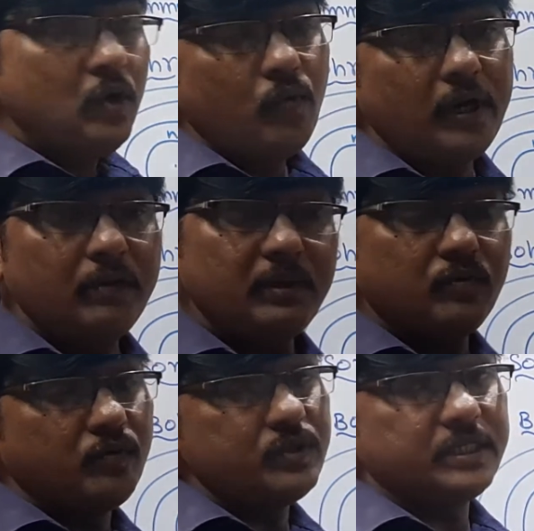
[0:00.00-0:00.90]
వాటిని మన
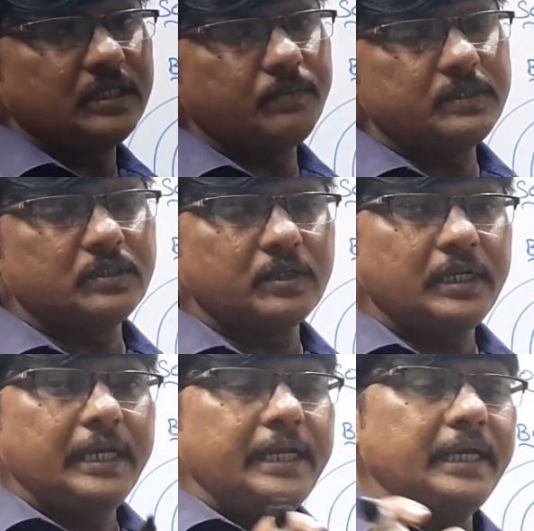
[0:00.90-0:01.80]
ఫోసి అని చెప్పేసి ఉంటాం
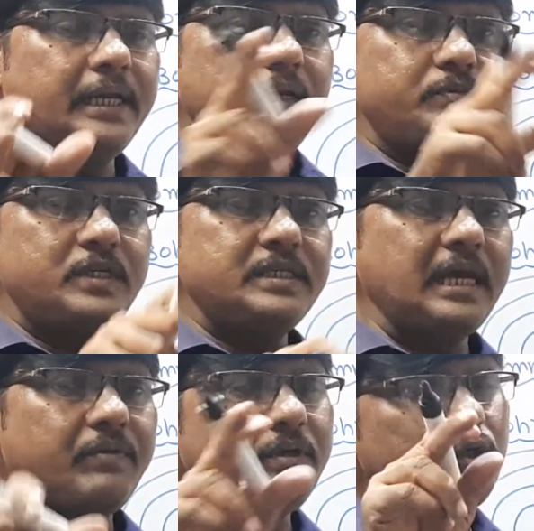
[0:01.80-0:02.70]
ఈ ఎలిప్స్ ఈజ్
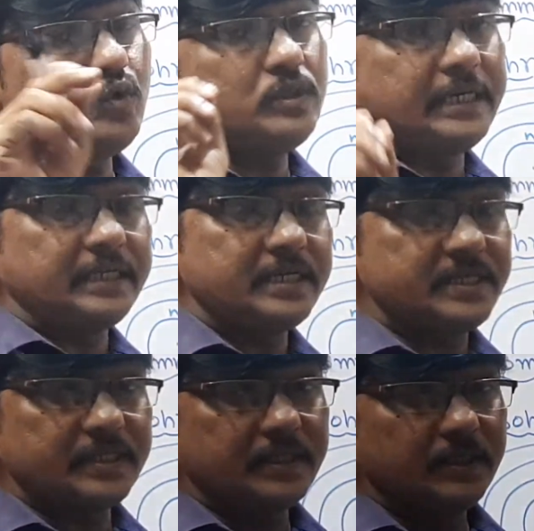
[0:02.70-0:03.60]
హ్యావింగ్ టూ
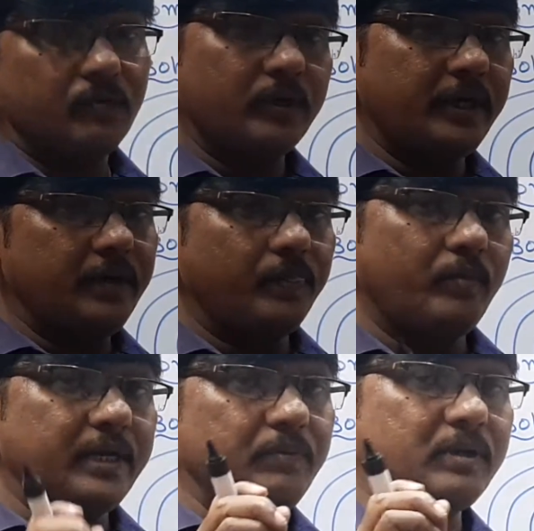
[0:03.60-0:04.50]
సెంటర్స్ ఓకే
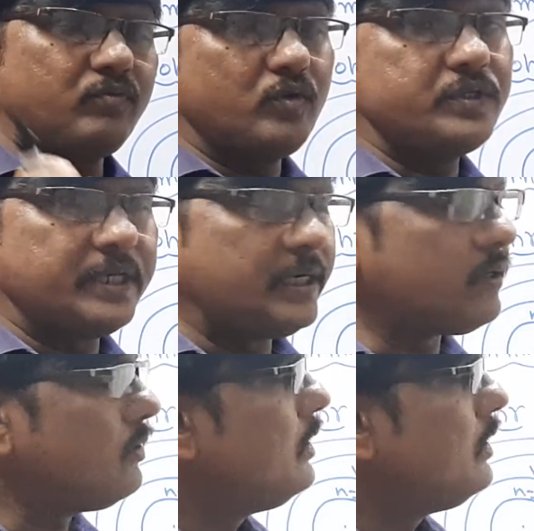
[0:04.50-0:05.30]
వాటిని మన ఫోసి అంటాం